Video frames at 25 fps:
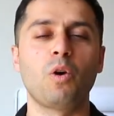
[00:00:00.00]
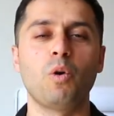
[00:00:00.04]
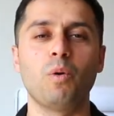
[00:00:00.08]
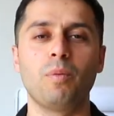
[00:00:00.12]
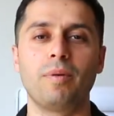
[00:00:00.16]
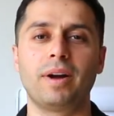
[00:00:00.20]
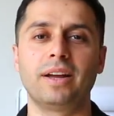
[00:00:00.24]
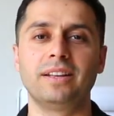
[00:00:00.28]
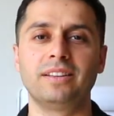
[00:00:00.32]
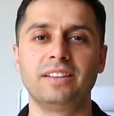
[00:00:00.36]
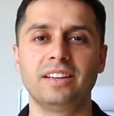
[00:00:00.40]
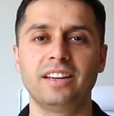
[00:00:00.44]

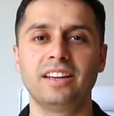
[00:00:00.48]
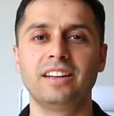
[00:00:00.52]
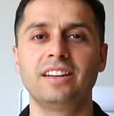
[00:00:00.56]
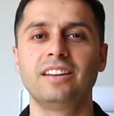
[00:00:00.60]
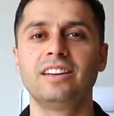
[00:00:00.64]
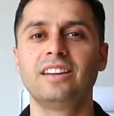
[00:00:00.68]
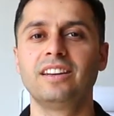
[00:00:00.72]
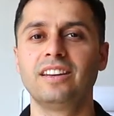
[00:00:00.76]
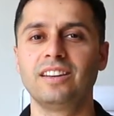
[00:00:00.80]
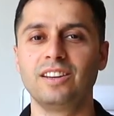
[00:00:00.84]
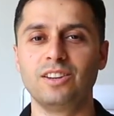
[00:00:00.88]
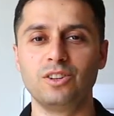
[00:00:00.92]

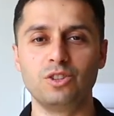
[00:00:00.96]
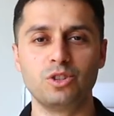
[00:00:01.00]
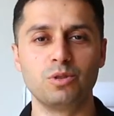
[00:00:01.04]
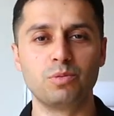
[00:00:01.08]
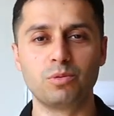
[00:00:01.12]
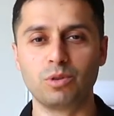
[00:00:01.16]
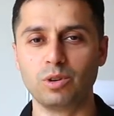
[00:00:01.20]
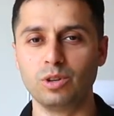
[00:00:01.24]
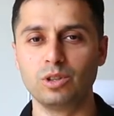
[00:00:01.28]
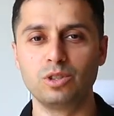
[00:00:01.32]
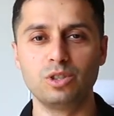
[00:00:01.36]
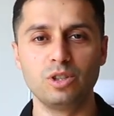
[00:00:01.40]
وبعدين
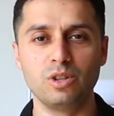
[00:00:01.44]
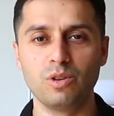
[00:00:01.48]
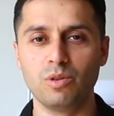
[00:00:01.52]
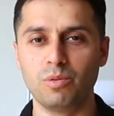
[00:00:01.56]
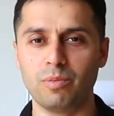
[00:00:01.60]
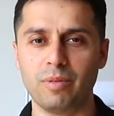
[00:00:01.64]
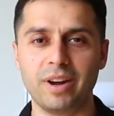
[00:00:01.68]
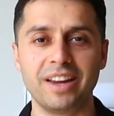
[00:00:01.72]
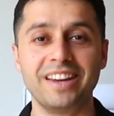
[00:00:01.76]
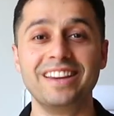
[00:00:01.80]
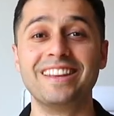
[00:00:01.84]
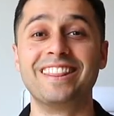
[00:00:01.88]
يجيب كل شيء
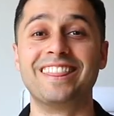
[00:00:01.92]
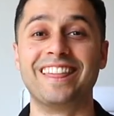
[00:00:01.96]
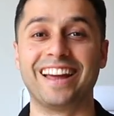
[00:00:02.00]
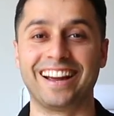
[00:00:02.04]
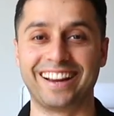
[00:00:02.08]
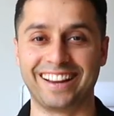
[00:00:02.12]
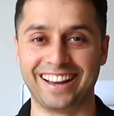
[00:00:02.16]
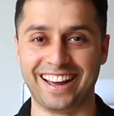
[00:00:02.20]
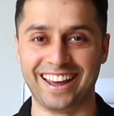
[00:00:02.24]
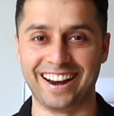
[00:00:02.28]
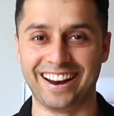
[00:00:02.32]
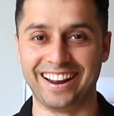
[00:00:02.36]
وما
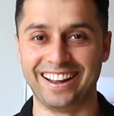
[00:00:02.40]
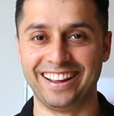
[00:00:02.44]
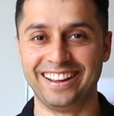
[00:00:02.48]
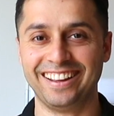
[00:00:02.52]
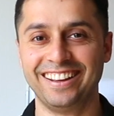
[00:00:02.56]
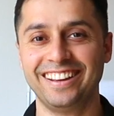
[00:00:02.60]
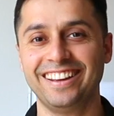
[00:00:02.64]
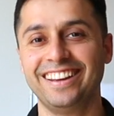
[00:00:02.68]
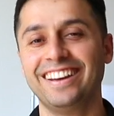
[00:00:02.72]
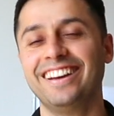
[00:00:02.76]
يتذكرها